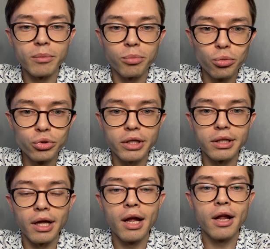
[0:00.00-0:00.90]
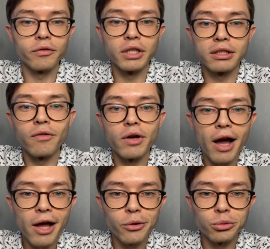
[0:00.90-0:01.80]
Пушкина
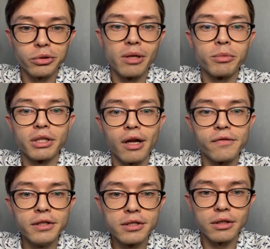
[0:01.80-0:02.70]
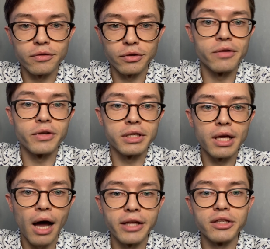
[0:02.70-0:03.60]
вдохновляют кинематографистов, или,
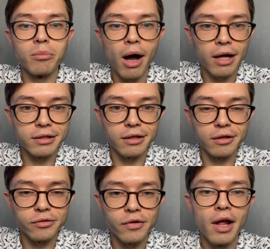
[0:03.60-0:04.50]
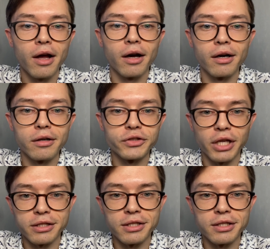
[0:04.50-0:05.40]
вернее, аниматоров, а, в
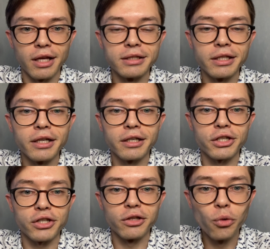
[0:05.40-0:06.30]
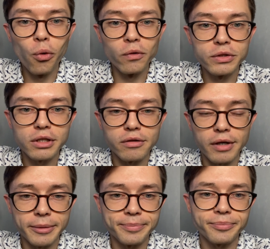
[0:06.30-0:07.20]
частности, Андрея
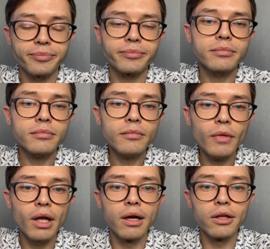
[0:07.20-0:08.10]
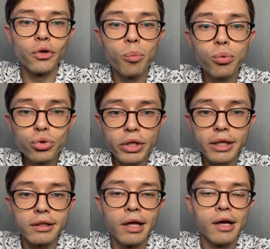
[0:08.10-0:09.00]
Хржановского, а, но
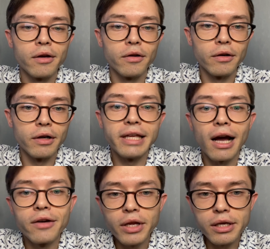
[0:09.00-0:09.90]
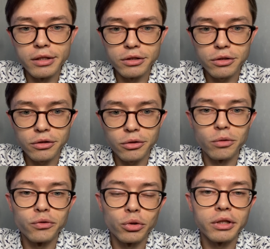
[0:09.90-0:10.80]
Пушкин э, не акварелист,
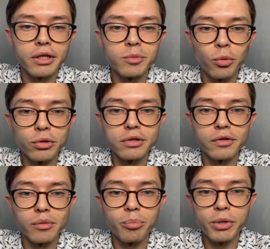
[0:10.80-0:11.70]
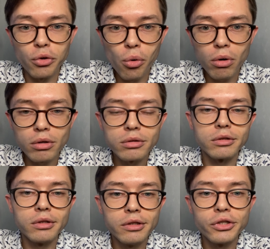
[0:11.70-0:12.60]
он все-таки использовал перо
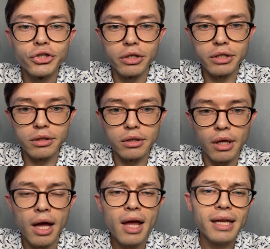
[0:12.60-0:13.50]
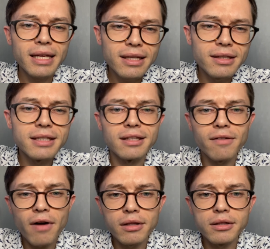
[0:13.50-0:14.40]
и чернила и
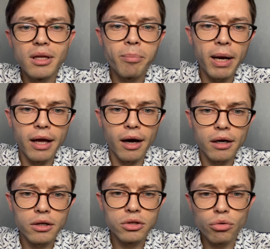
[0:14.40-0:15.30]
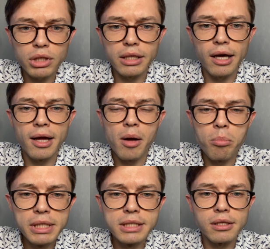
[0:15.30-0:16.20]
рисовал на полях. Ну вот когда
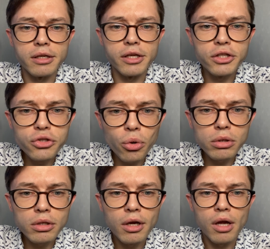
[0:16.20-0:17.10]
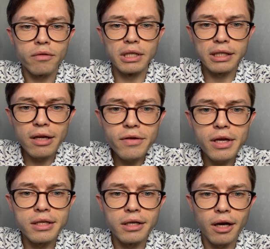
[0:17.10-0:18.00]
мысль не идет,
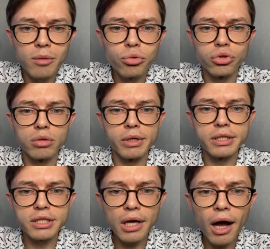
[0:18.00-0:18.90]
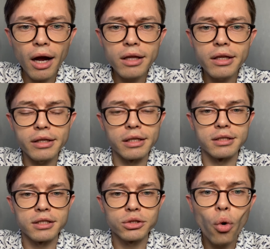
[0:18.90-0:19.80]
вдохновение как будто бы иссякло или
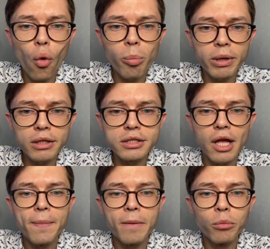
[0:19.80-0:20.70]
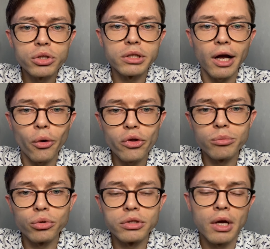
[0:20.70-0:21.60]
застопорилось, можно
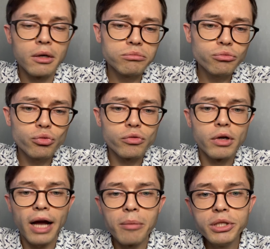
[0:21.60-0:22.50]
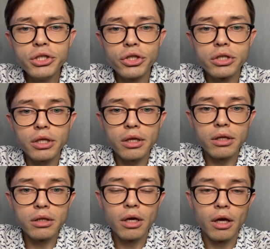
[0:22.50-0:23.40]
какой-нибудь
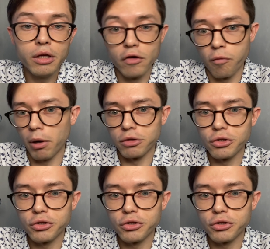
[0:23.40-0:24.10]
комический или вполне